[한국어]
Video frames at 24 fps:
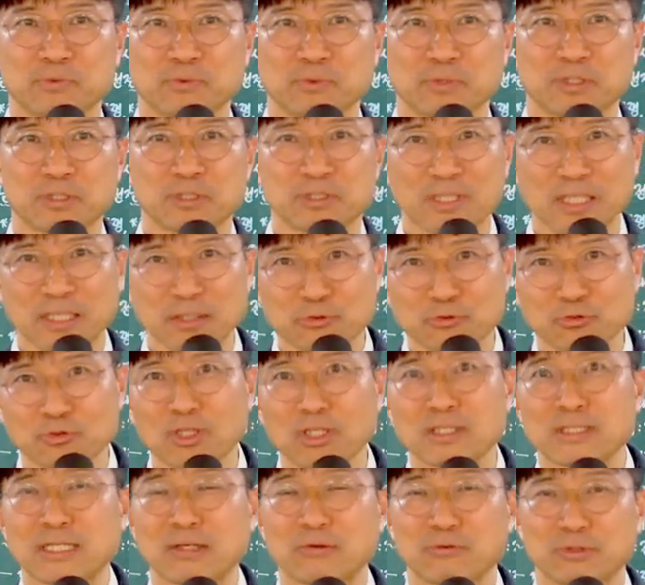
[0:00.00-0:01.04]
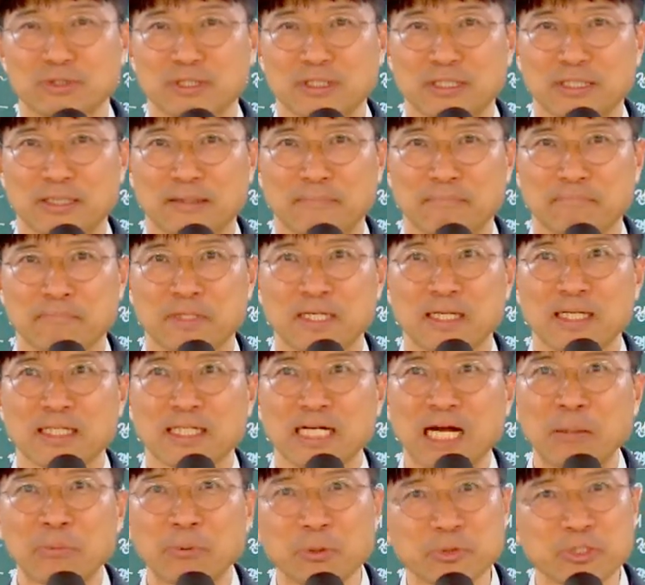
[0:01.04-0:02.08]
그 생수가 있다고 거기에
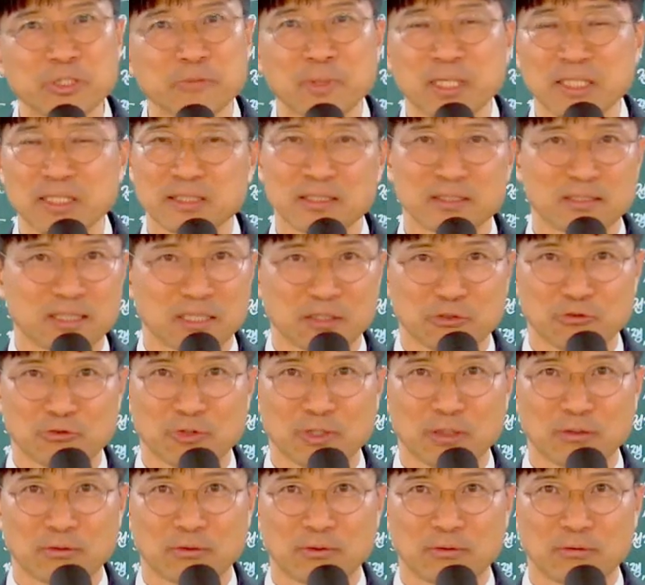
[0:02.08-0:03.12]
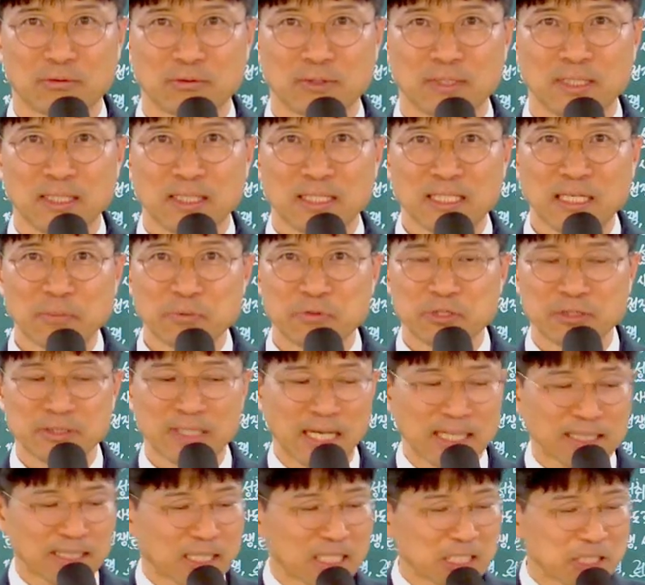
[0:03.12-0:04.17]
값없이 마시는 생수라고 값은
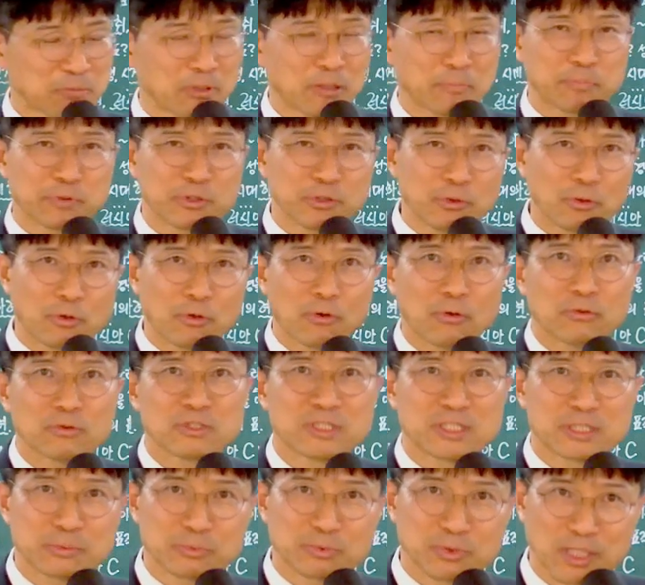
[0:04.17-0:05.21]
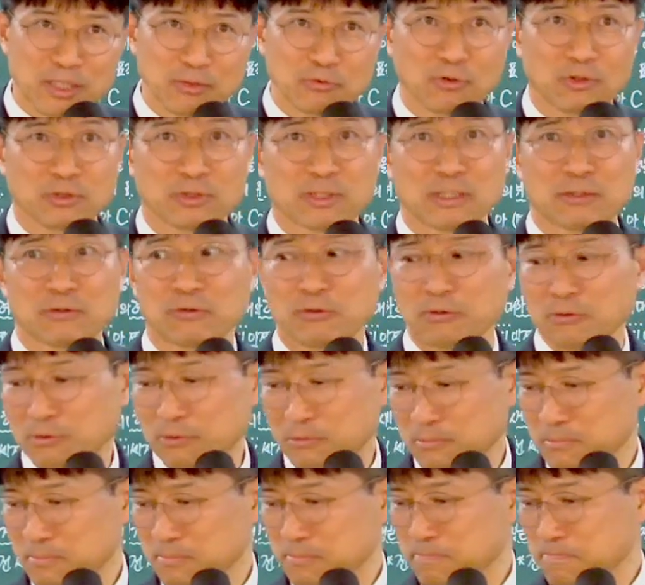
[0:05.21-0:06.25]
하나님의 피로 지불해 놓았다고
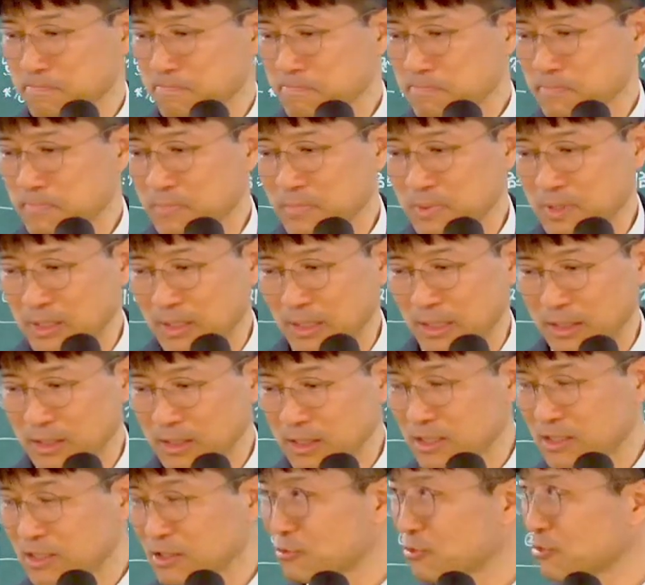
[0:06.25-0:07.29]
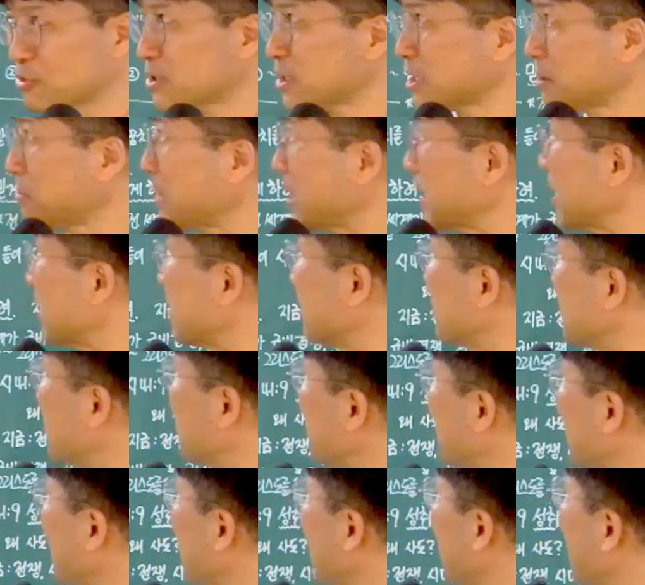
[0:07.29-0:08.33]
이 전도지가 말하는
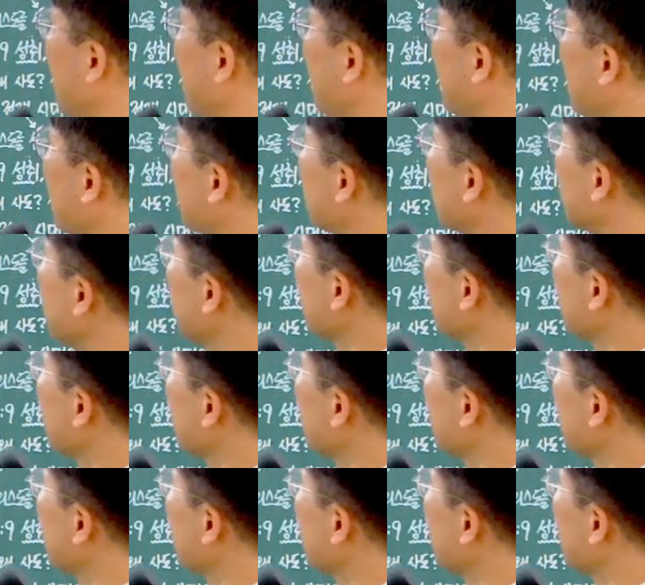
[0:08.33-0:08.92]
겁니다. 그